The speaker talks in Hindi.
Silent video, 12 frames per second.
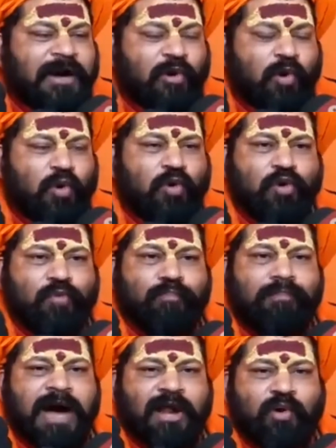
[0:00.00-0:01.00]
पकड़ो
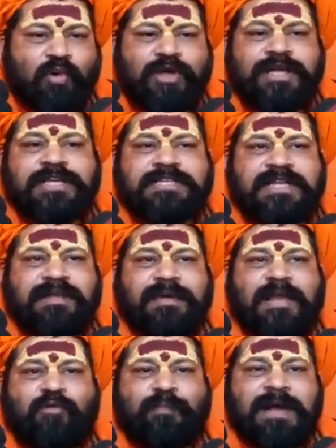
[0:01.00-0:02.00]
मारो इसने
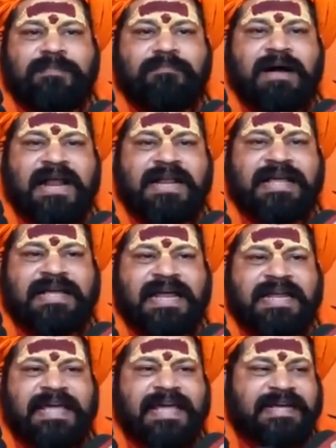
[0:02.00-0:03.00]
मेरे ऊपर मारने
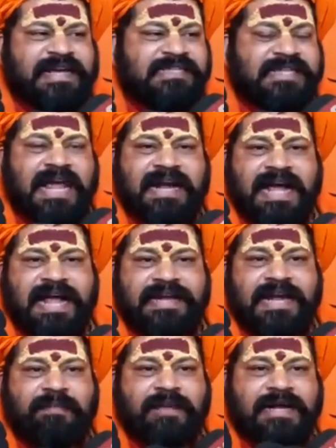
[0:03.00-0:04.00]
के लिए इक्कीस लाख का
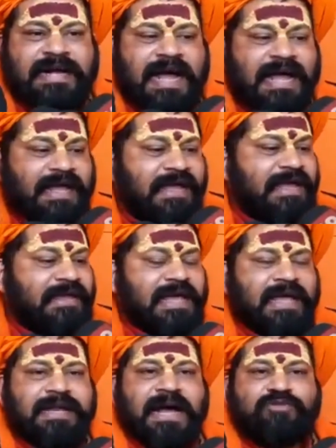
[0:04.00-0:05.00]
इनाम रखा है
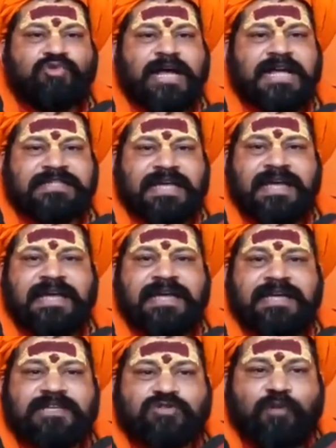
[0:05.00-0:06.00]
यही राजू दास है
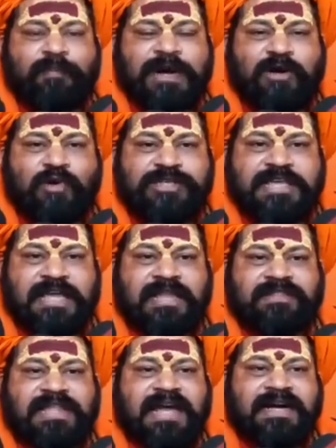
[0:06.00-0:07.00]
इसको पकड़ो इसकी
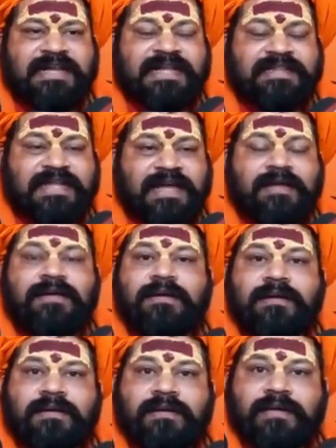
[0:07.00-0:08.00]
हत्या कर देते हैं
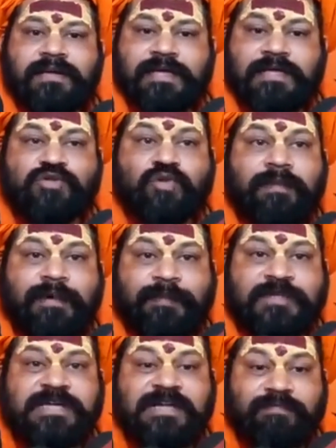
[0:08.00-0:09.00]
ये स्वामी
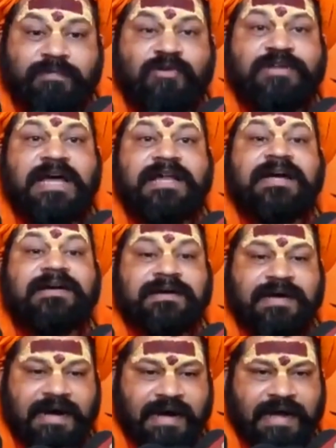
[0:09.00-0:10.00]
प्रसाद मौर्य ने
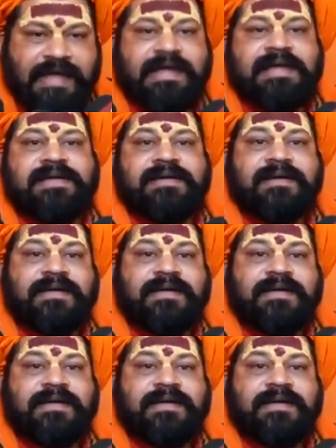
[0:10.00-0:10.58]
कहा है